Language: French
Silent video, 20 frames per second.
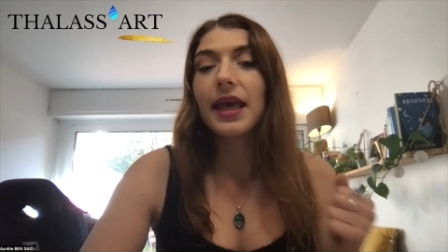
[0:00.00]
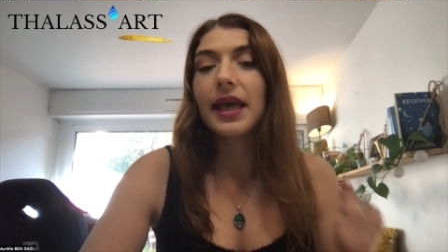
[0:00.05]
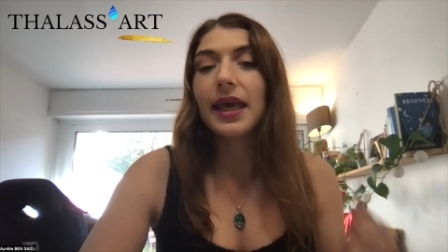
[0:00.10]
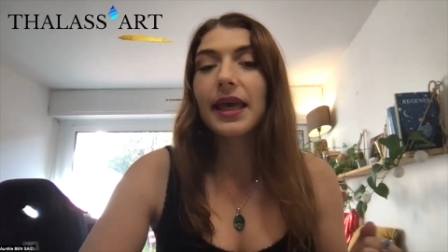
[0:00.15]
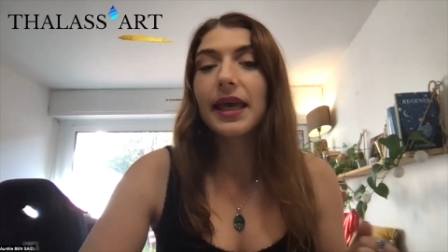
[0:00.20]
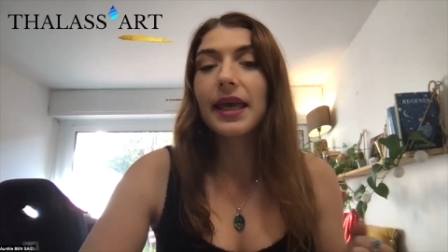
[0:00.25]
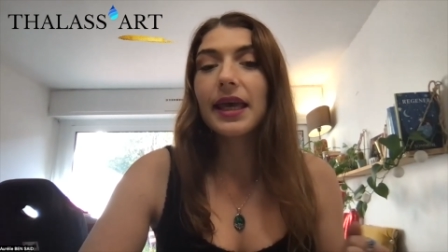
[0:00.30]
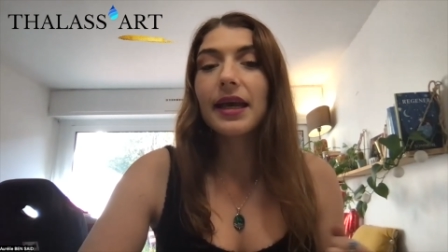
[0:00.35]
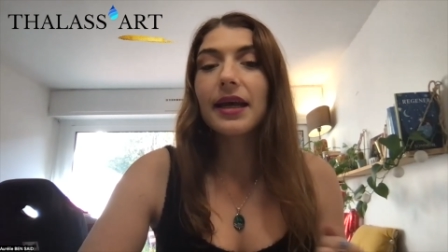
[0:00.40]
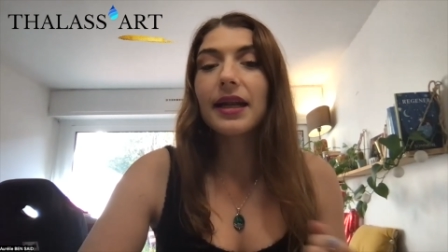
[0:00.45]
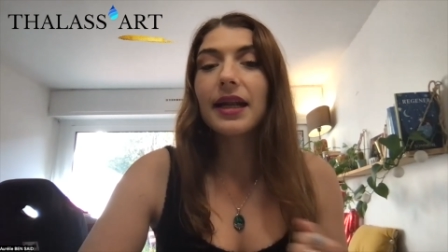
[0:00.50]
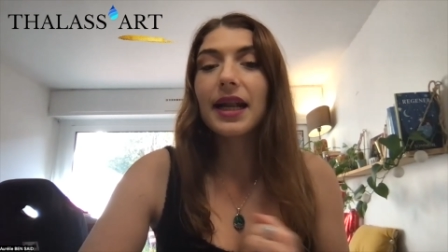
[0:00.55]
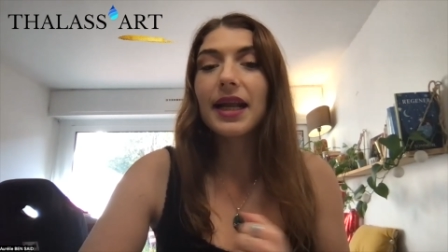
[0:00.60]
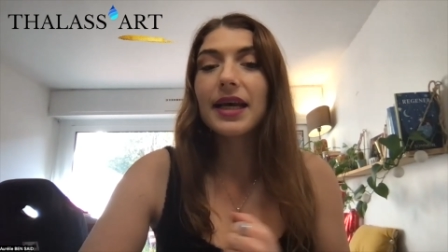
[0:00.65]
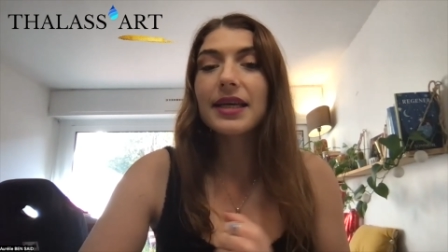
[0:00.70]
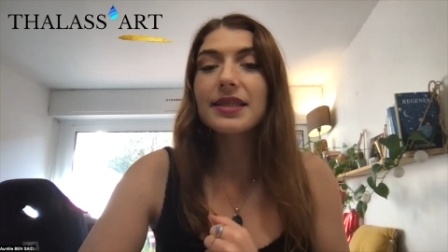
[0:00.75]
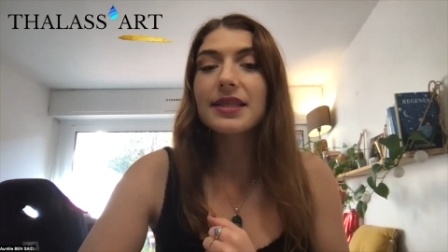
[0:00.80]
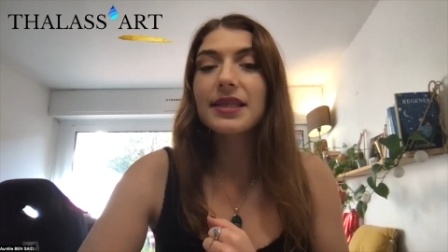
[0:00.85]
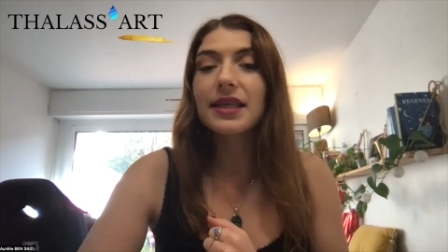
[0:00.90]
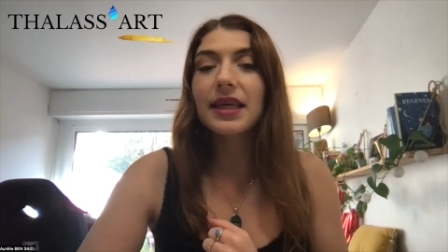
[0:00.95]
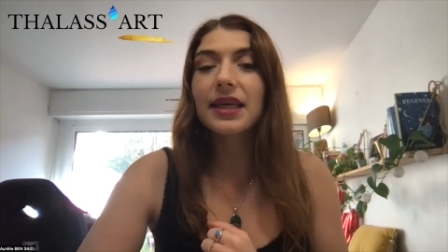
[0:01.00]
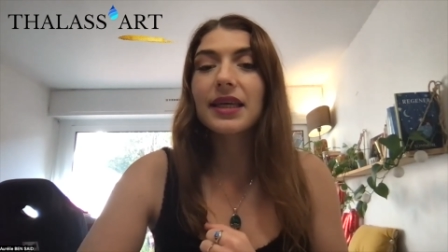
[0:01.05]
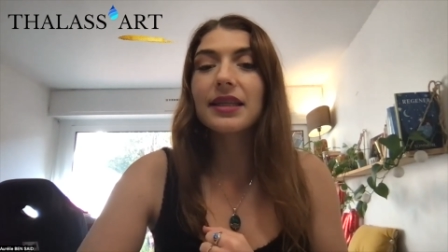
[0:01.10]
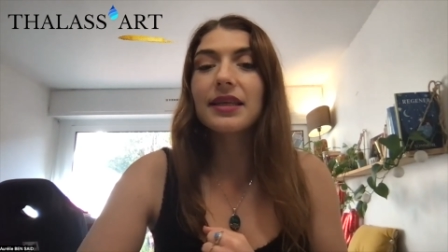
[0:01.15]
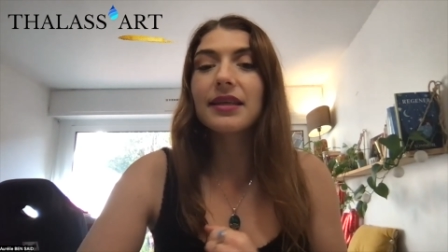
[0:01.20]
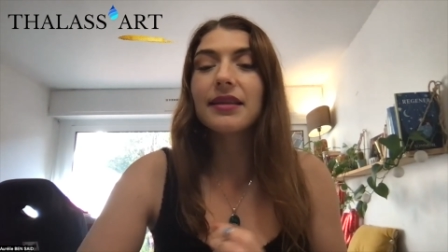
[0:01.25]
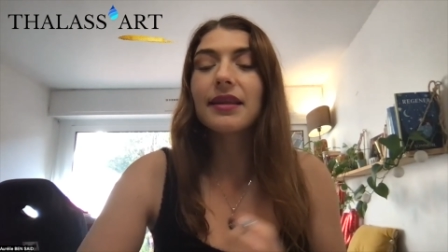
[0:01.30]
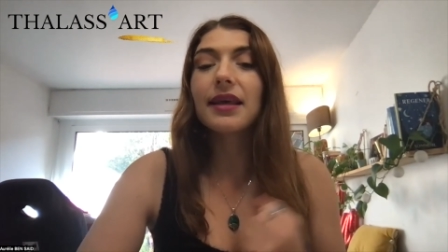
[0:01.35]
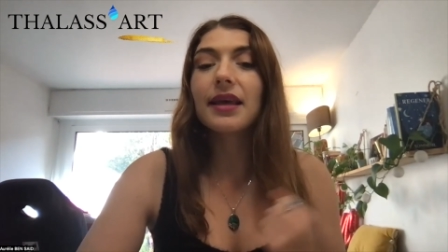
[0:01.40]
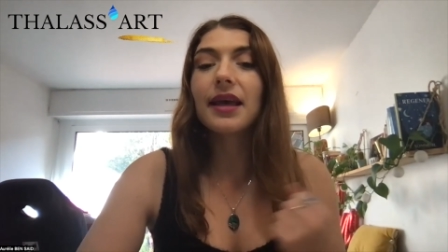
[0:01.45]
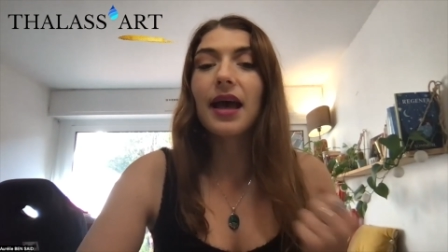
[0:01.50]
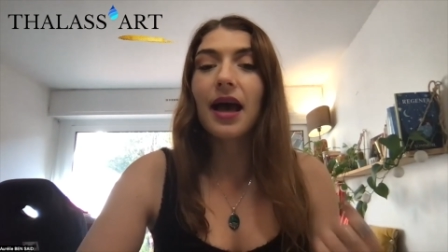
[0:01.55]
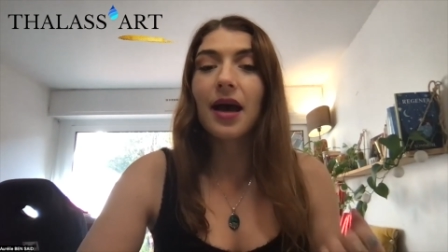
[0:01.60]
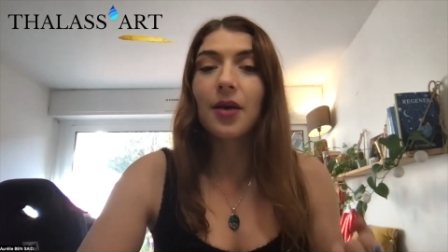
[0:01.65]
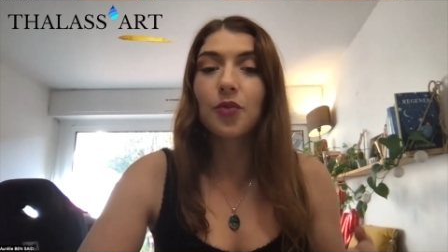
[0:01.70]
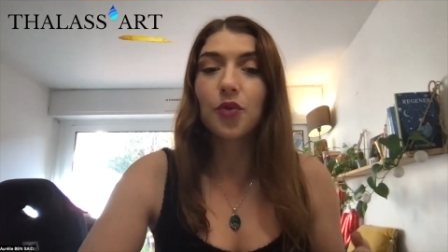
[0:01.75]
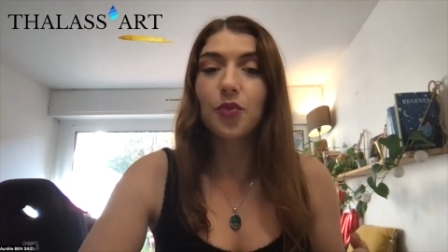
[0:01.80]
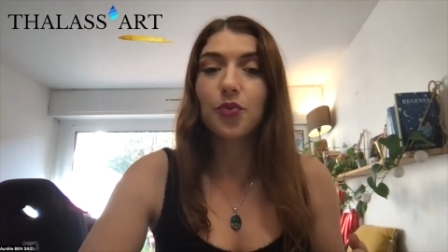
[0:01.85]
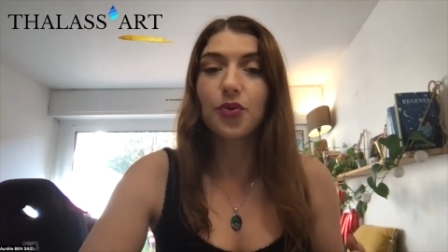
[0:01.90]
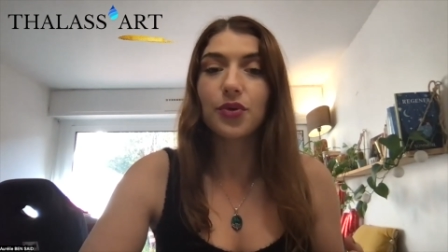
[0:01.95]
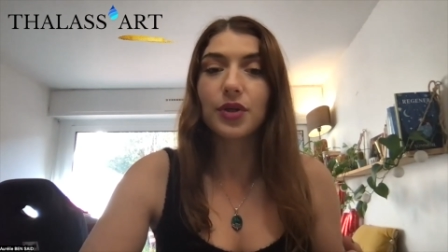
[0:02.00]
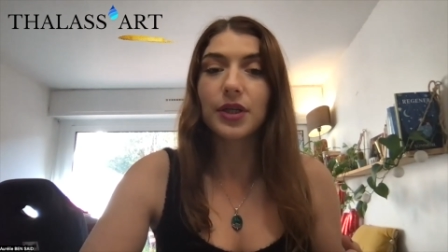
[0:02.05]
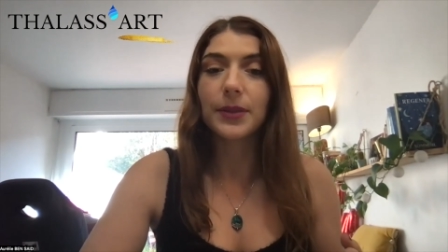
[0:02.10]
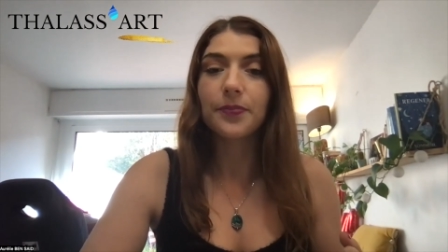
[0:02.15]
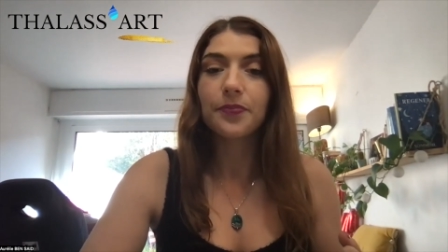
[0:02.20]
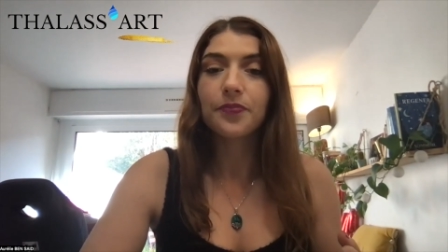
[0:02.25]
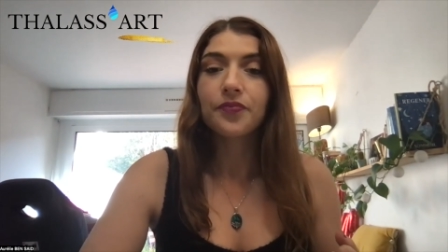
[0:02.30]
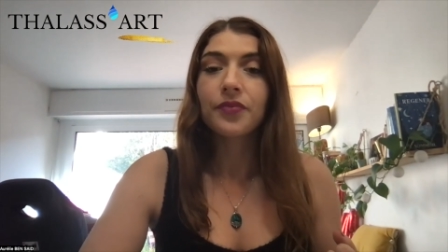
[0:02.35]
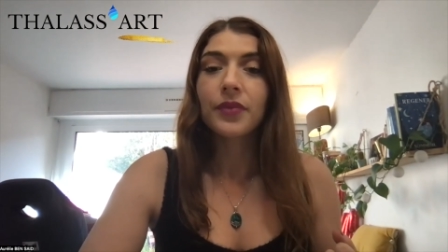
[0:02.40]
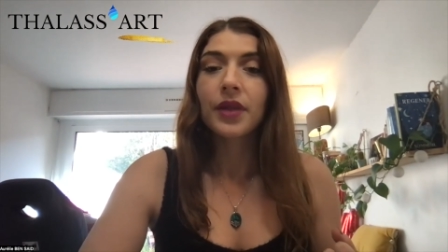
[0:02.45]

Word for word: et la sérénité à Montpellier.